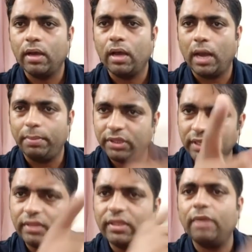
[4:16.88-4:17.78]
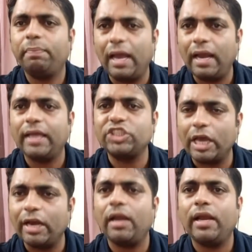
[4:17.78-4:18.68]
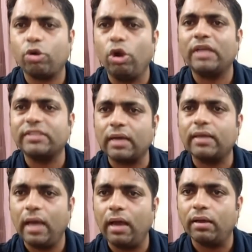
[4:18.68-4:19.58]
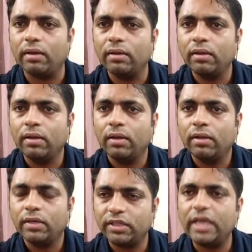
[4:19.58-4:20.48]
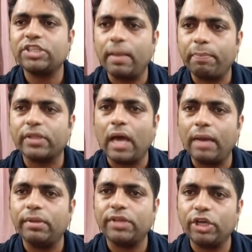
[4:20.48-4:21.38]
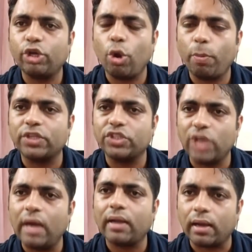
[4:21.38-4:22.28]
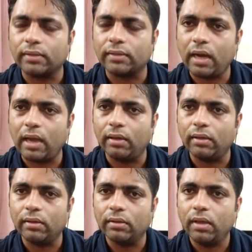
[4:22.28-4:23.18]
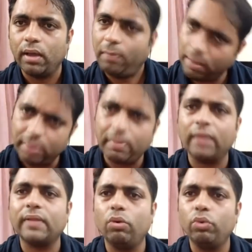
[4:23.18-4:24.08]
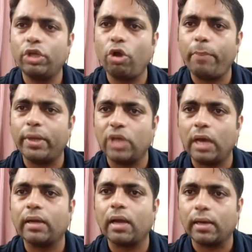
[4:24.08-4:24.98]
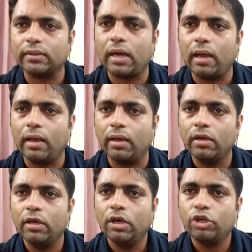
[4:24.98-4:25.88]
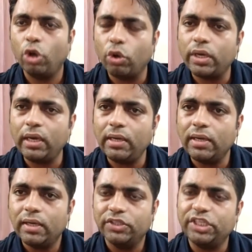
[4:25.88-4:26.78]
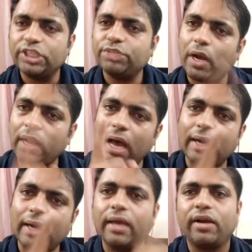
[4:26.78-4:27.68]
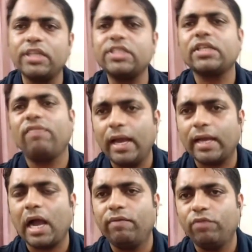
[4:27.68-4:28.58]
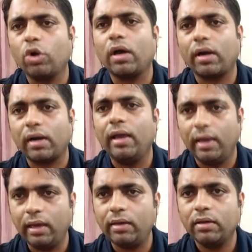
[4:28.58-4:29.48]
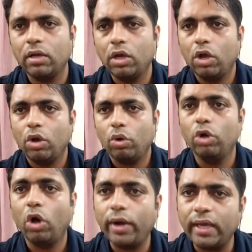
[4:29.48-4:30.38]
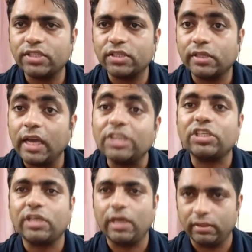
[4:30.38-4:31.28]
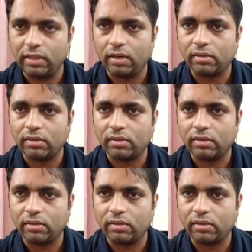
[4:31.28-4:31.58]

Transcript: अभी तीन दिन पहले एक चैनल ने खुलासा किया कि देश के प्रधानमंत्री के ऊपर जान का खतरा है मैं भी मानता हूं उनके ऊपर जान का खतरा है क्योंकि जिस प्रकार के रिस्क वाले काम वो कर रहे हैं उन्होंने इस देश के अंदर